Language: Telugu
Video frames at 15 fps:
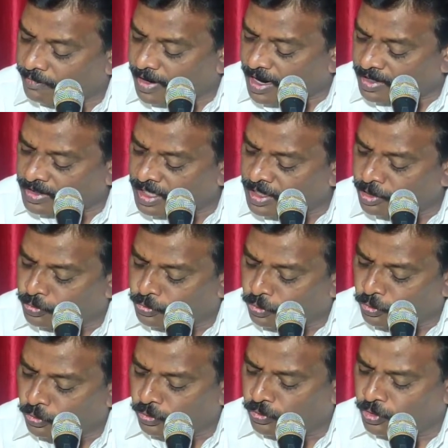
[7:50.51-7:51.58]
వాటిని
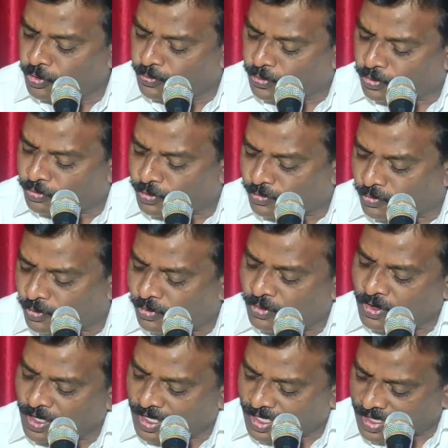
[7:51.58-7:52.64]
తోలుకొని పోదవో
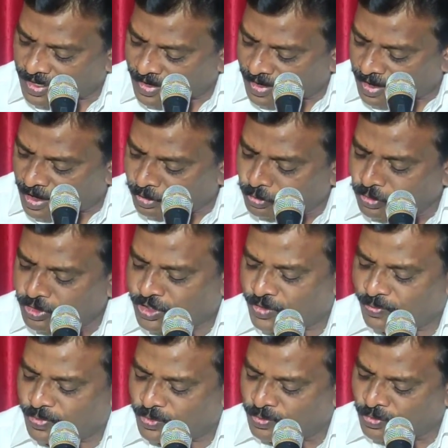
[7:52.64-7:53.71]
నాతో
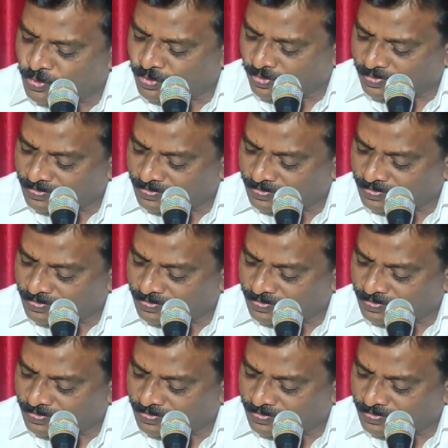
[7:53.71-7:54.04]
చెప్పుము